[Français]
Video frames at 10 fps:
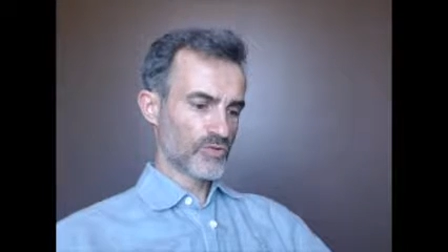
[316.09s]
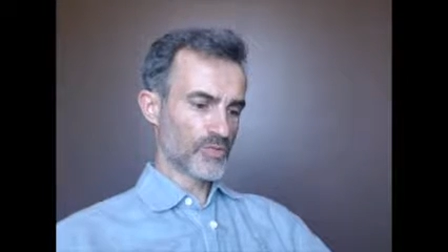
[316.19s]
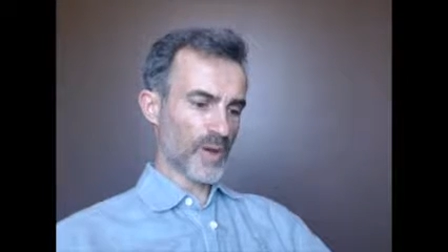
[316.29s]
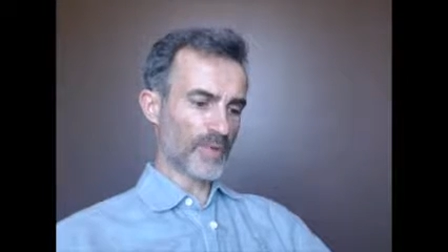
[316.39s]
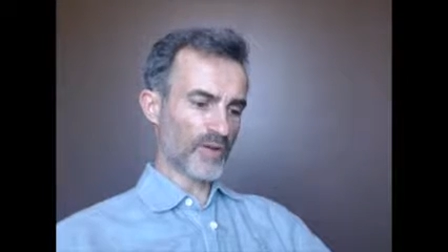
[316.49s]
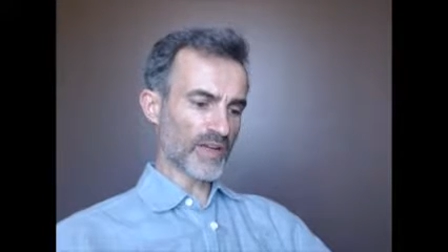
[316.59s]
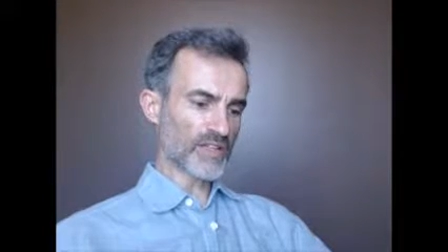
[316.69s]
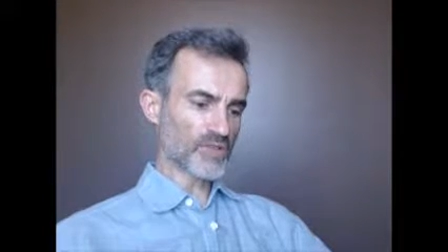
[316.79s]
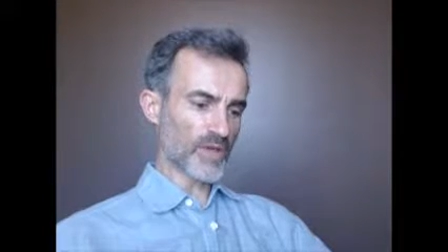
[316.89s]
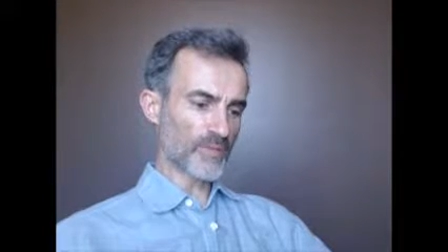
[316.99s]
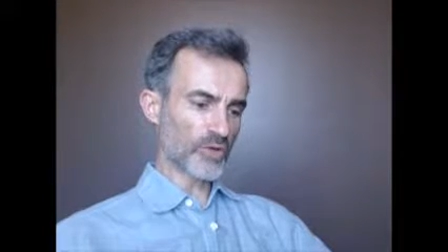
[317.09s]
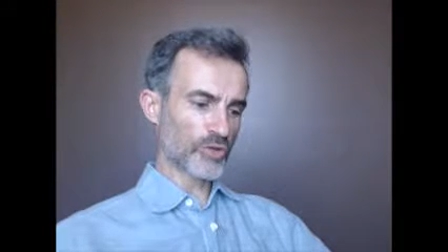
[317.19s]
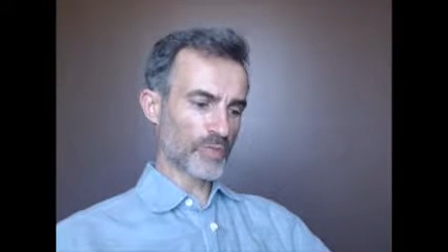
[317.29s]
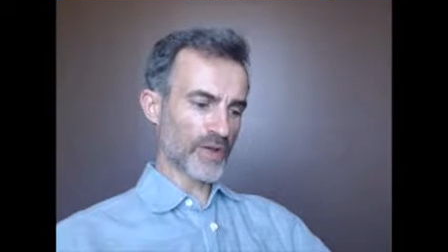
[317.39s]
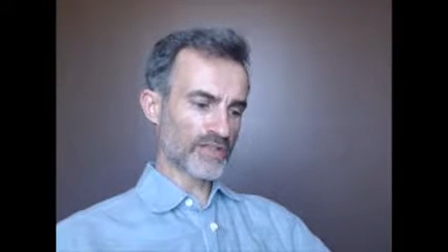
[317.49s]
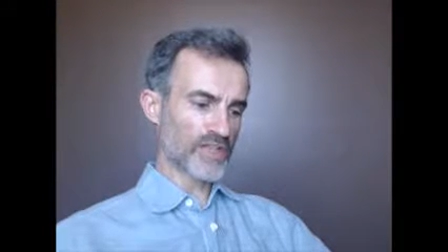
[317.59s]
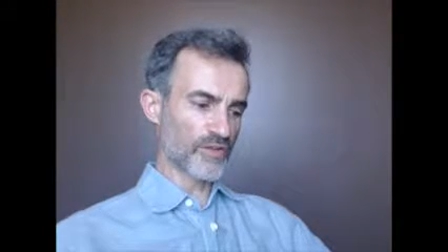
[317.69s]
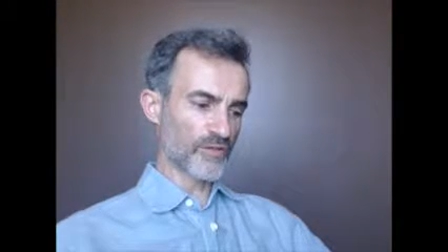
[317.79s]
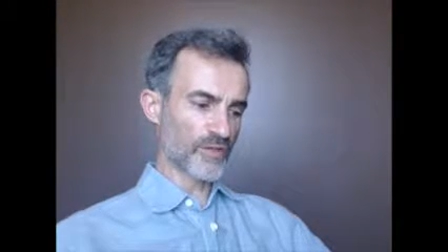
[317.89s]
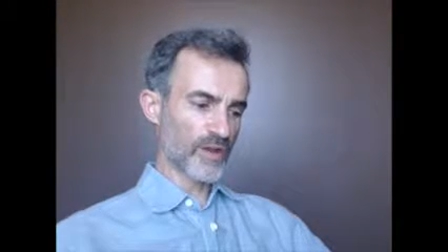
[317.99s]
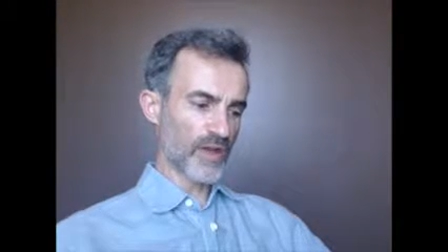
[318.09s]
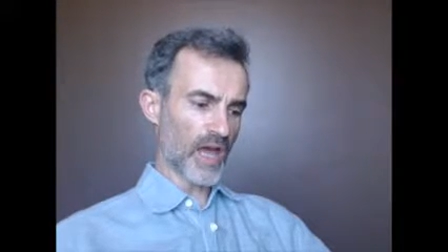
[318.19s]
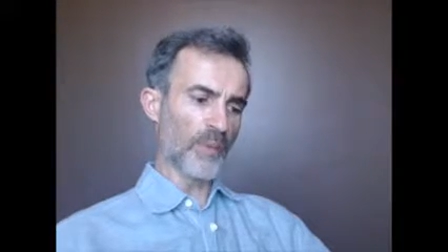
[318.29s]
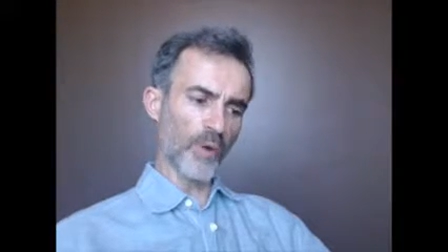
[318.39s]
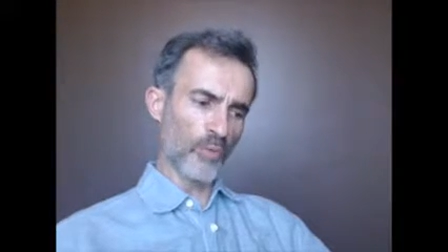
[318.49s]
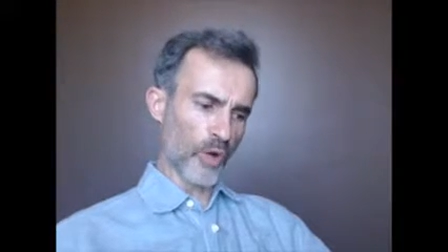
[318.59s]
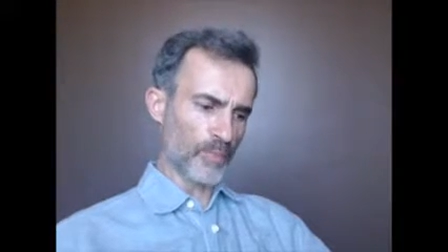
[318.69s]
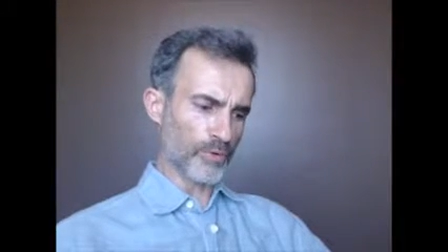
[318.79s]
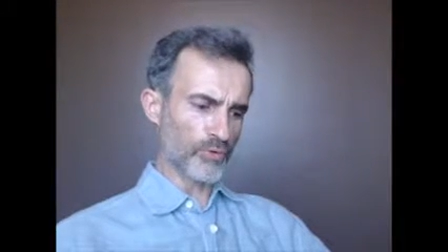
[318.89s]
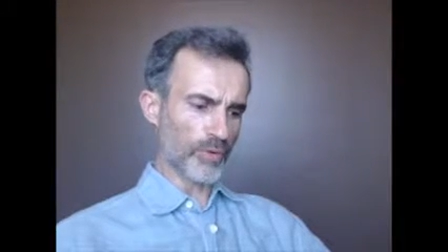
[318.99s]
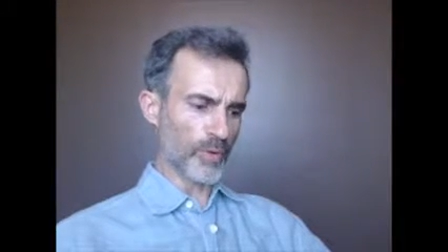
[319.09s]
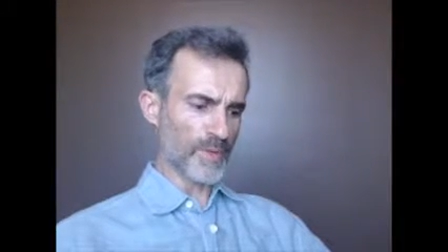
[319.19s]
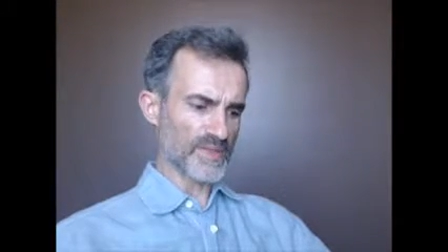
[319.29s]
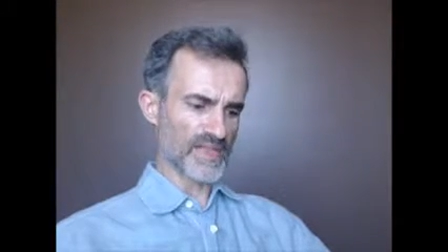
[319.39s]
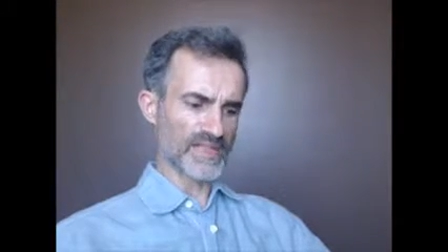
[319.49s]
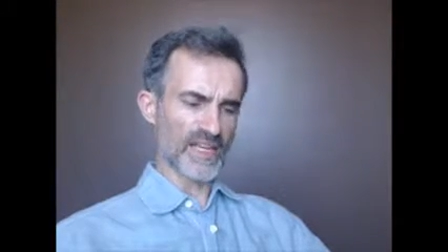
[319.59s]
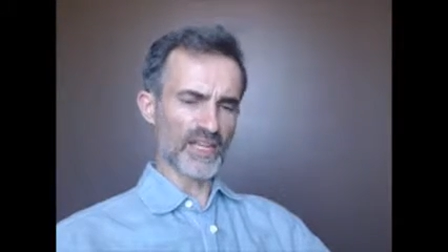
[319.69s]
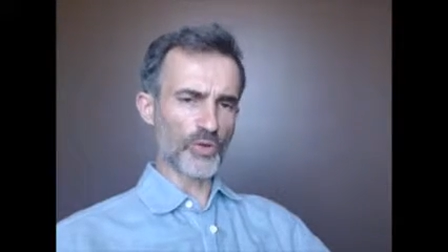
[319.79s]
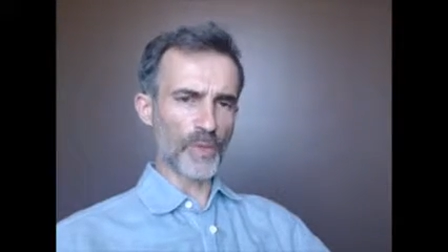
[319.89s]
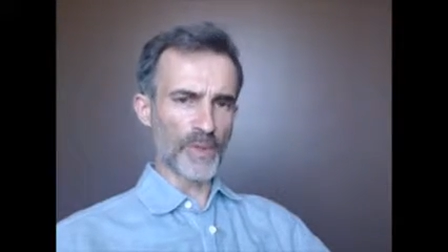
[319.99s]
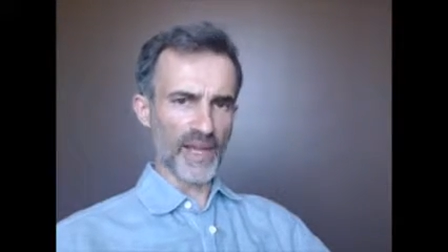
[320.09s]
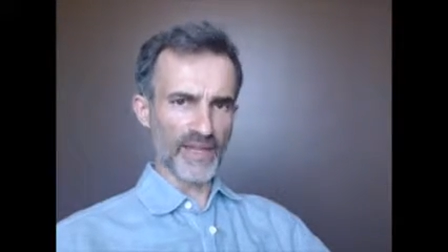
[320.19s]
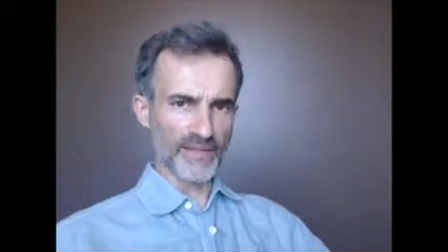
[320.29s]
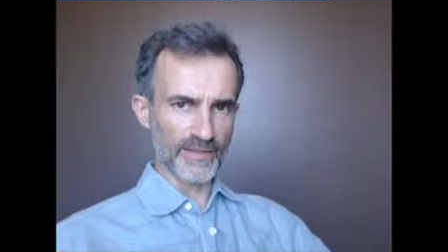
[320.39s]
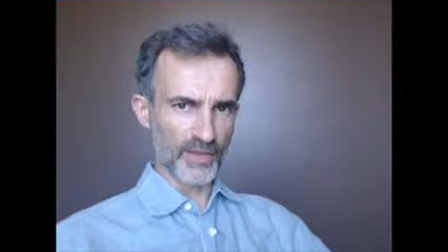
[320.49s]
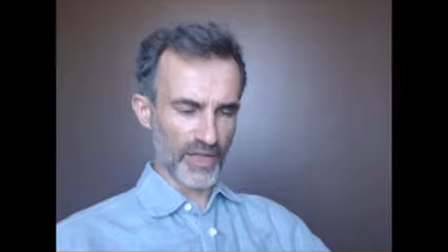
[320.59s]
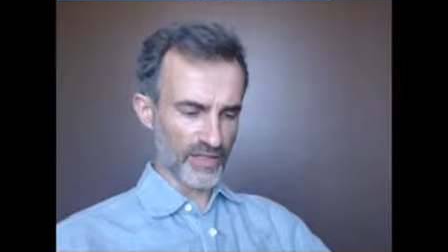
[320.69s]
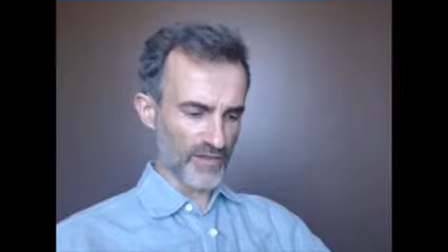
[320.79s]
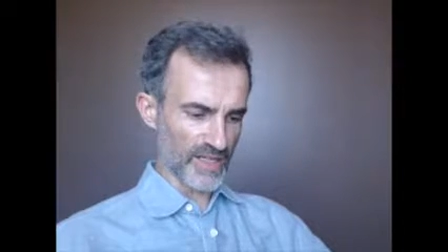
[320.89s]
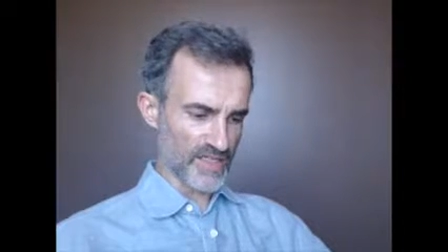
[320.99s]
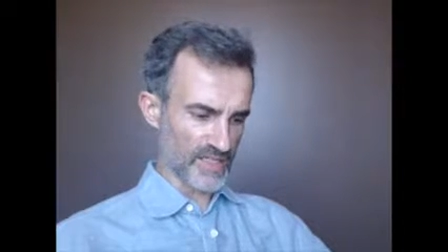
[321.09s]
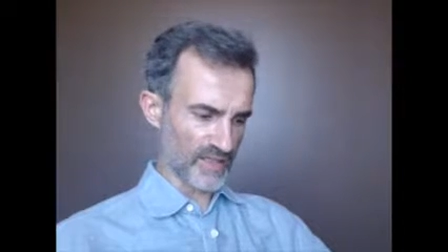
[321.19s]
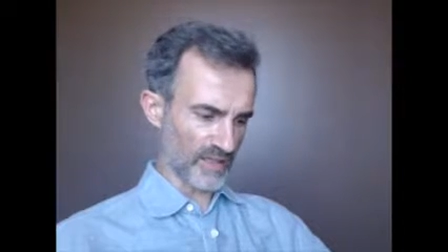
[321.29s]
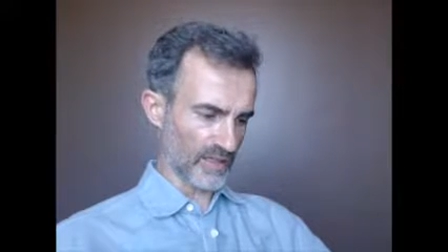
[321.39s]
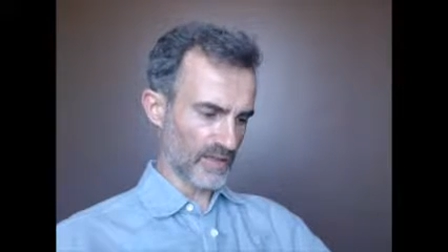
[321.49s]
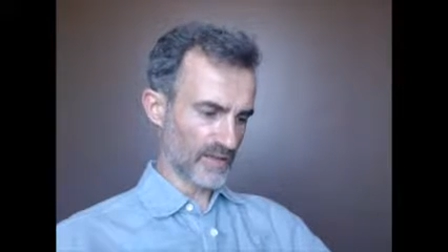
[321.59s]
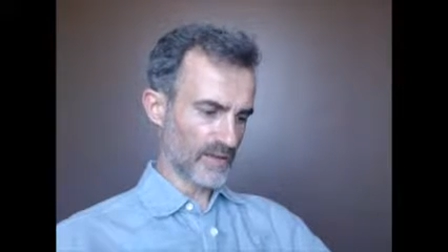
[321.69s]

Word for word: Tu m'apprends quels sont les modes plaintifs Apprends-moi plutôt à ne pas exhaler de plaintes dans l'adversité.